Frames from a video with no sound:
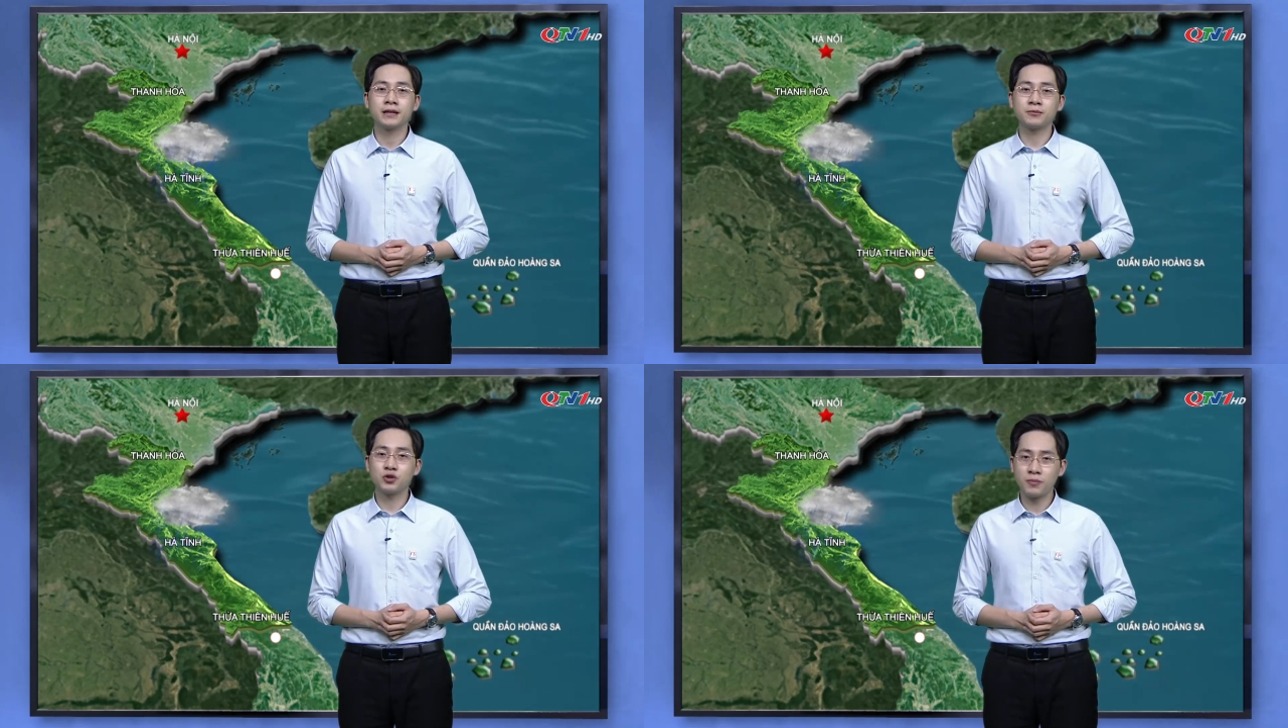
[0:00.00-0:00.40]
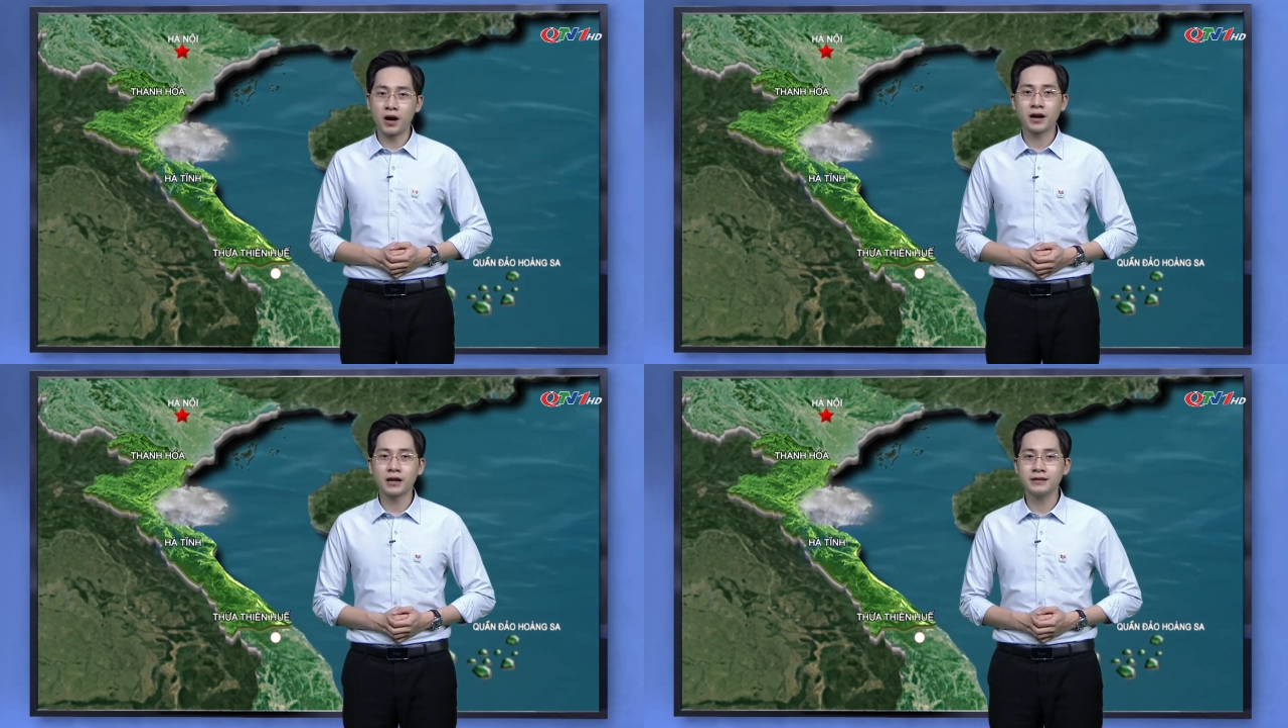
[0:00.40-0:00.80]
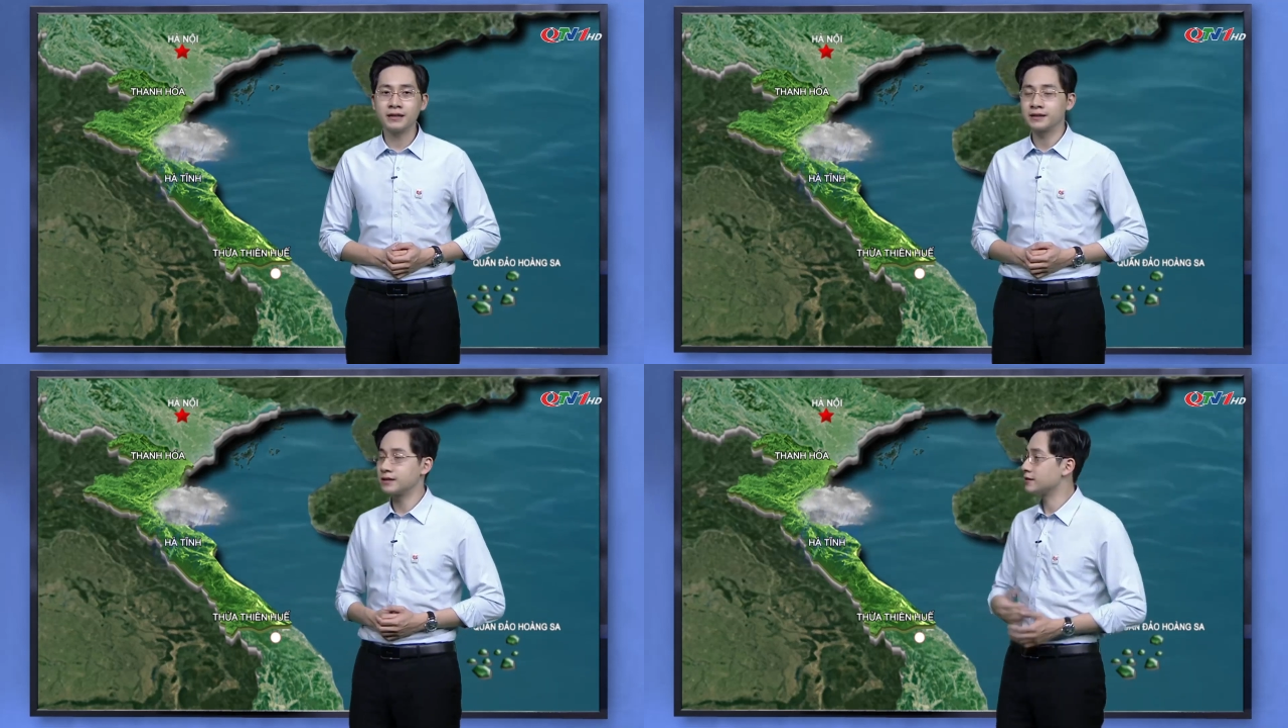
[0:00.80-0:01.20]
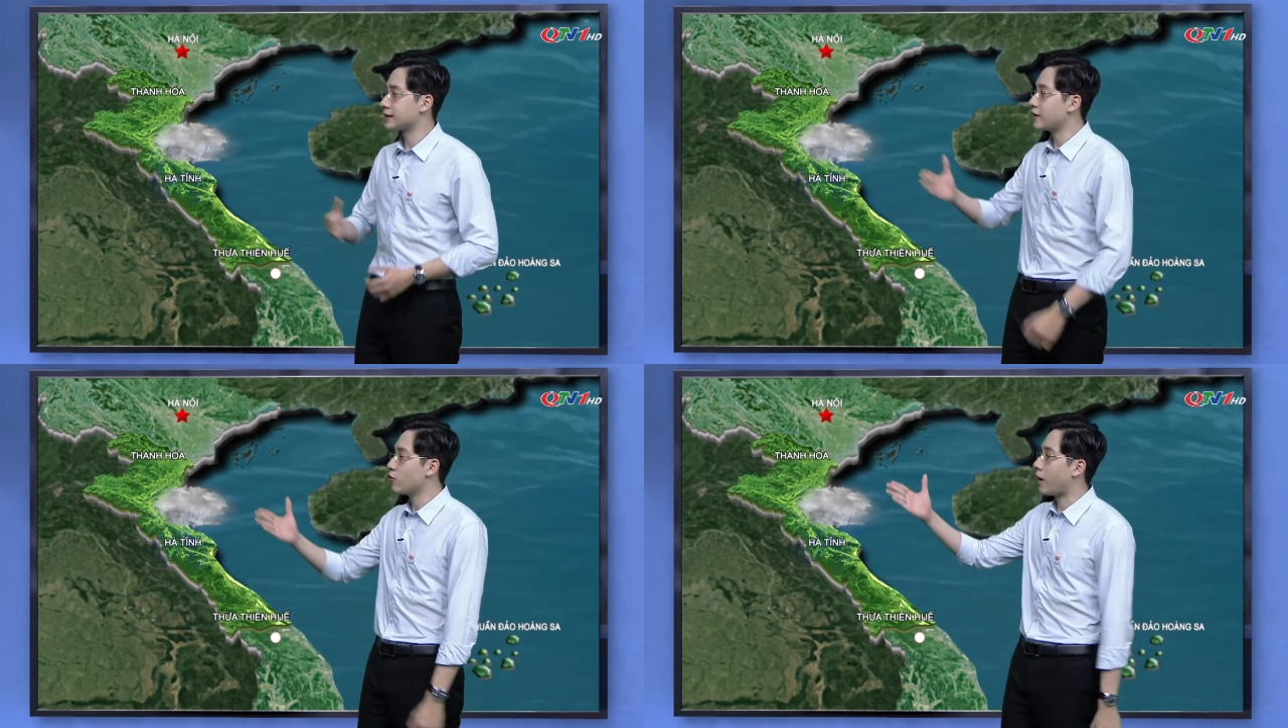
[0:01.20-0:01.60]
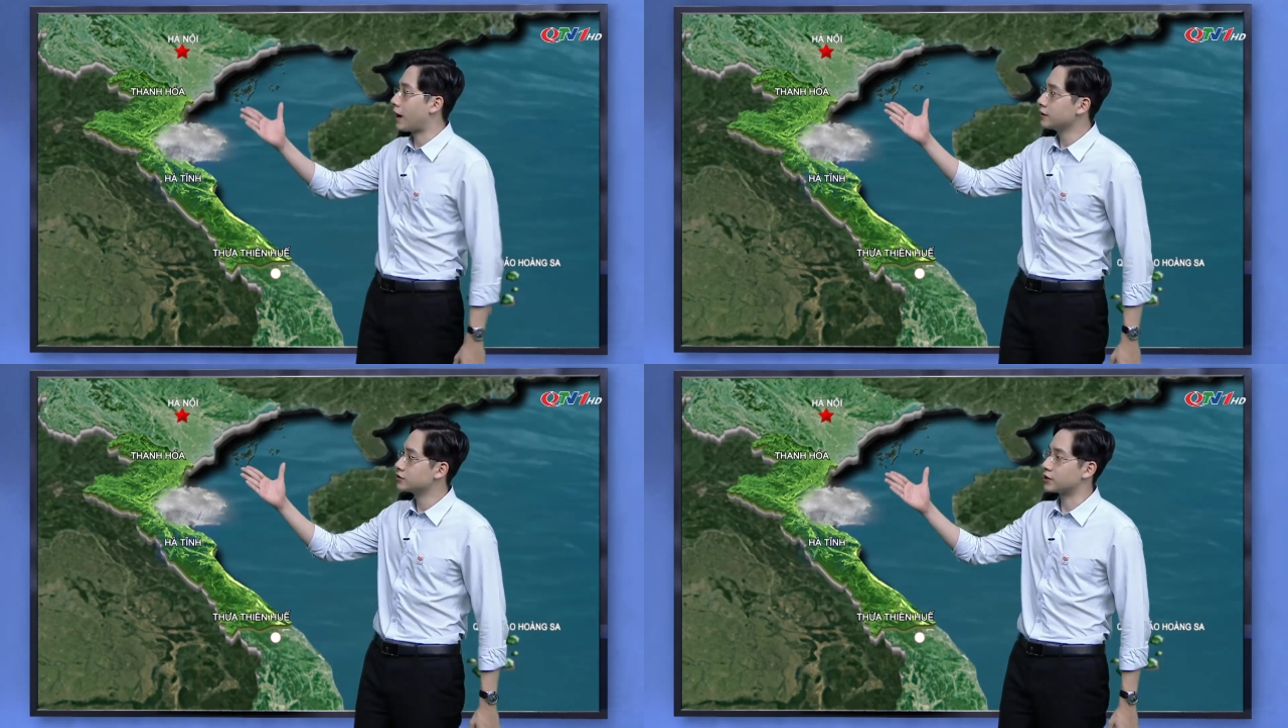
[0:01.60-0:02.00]
tập trung ở các tỉnh từ Thanh
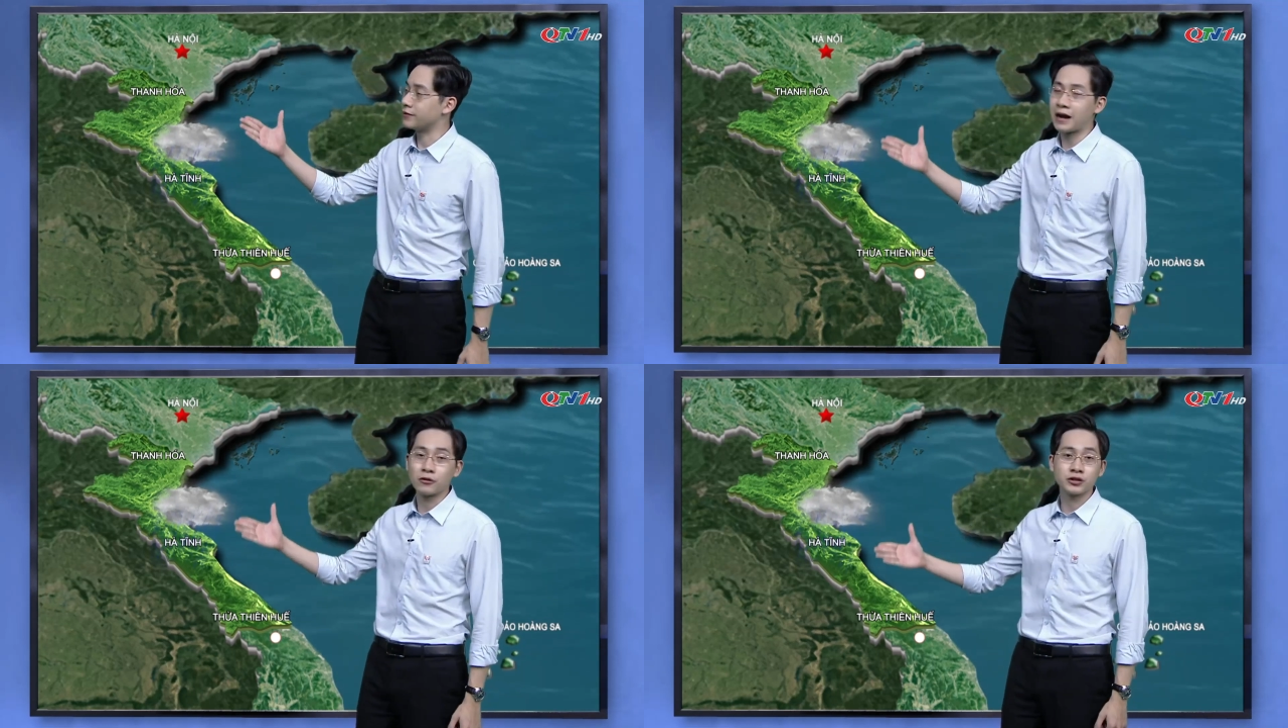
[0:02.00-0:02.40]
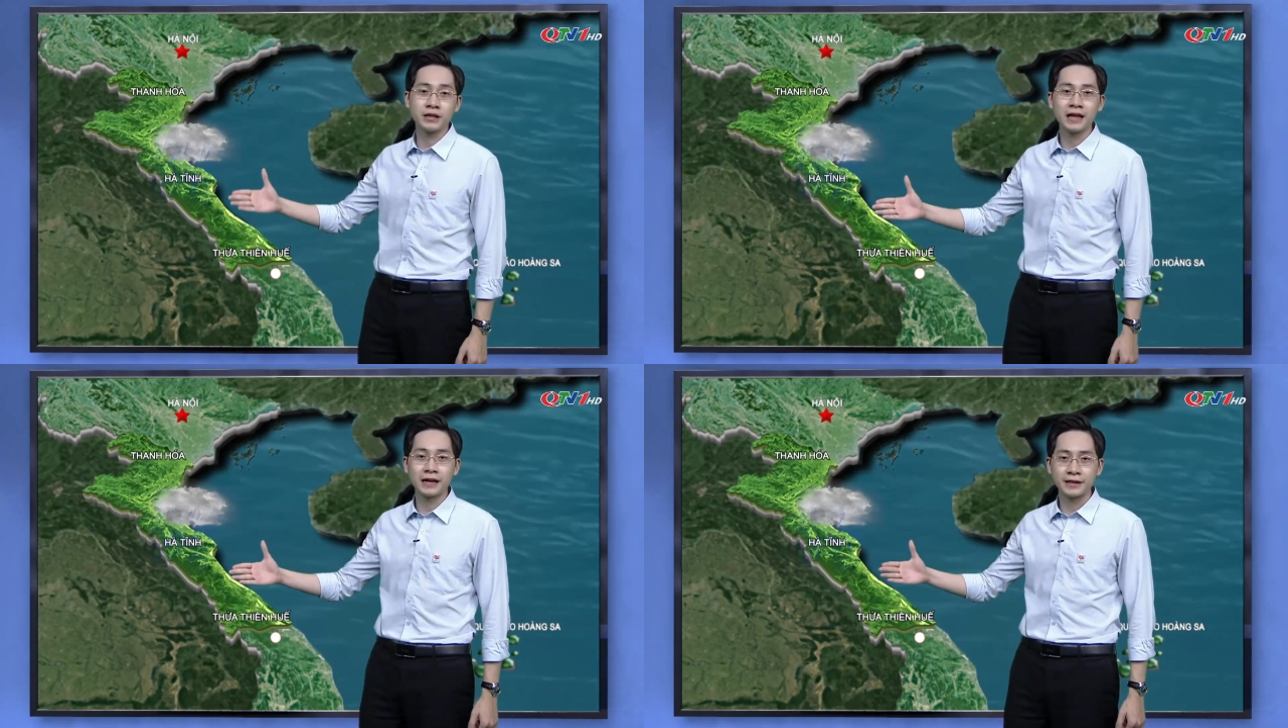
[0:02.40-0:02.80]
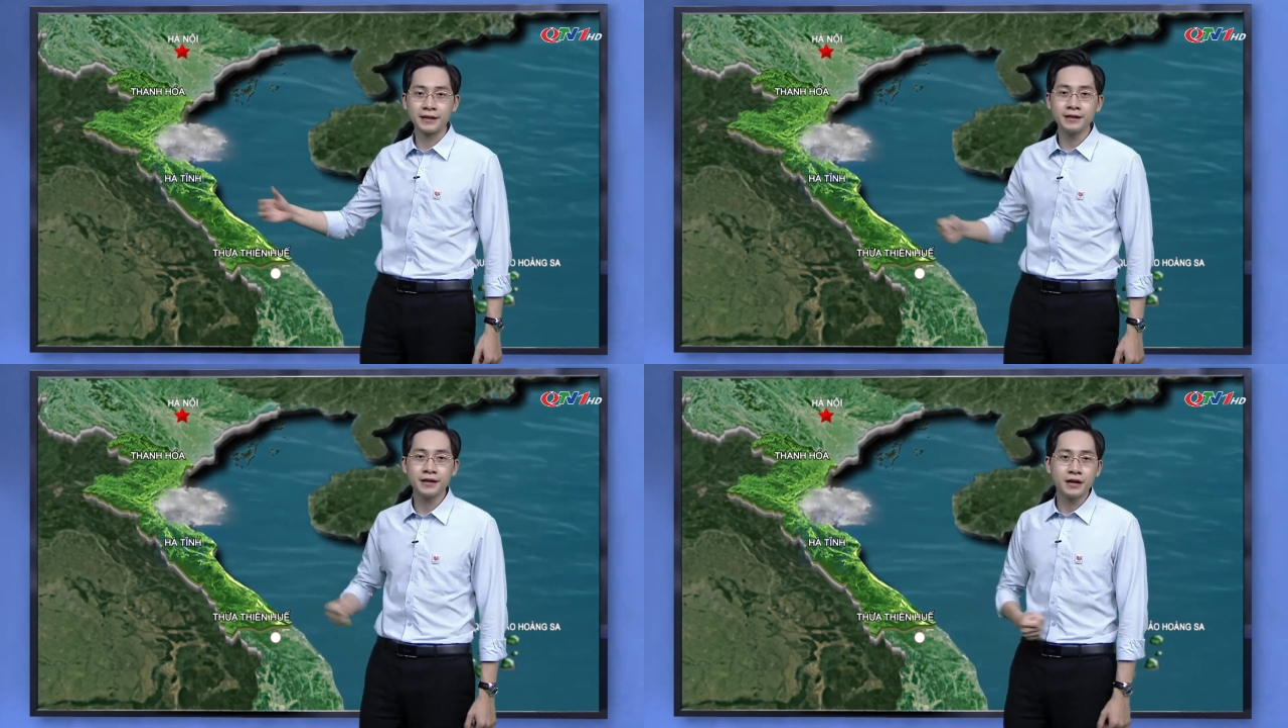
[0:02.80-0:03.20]
Hóa trở vào cho đến Hà Tĩnh.